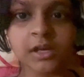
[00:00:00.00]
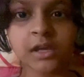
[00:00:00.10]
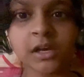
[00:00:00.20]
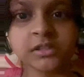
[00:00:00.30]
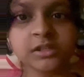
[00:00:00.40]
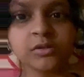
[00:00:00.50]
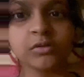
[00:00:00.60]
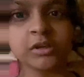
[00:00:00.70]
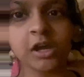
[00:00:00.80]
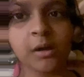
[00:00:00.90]
ये कैसी
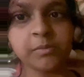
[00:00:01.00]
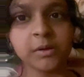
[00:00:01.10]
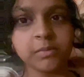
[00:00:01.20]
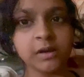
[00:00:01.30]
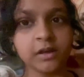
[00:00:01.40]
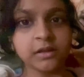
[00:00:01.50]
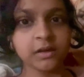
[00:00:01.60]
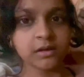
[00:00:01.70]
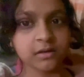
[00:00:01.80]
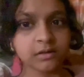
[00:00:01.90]
रोटियाँ आपने बनाई है